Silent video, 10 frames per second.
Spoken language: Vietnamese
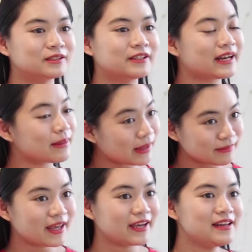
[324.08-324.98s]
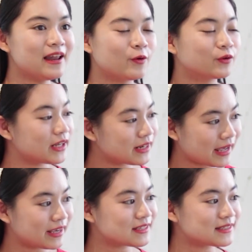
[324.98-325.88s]
Nhật Lam cảm thấy là cuộc thi
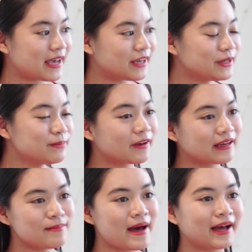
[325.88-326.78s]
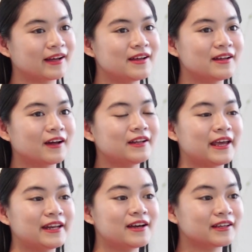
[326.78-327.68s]
này sẽ giúp cho các bạn có
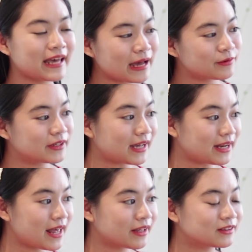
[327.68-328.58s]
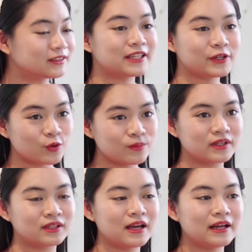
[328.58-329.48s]
thể nâng cao được khả năng tự tin của
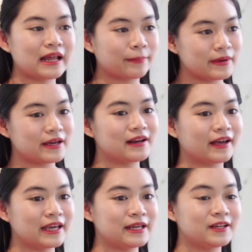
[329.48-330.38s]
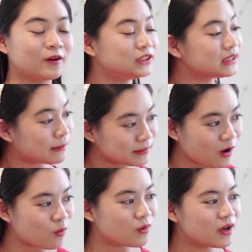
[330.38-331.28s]
mình, đặc biệt là khi nói trước đám
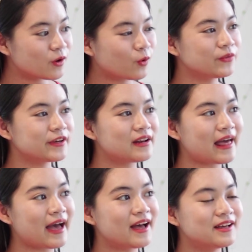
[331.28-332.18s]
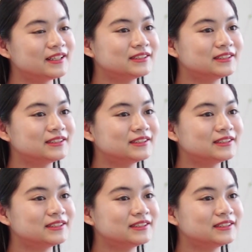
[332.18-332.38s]
đông cũng như là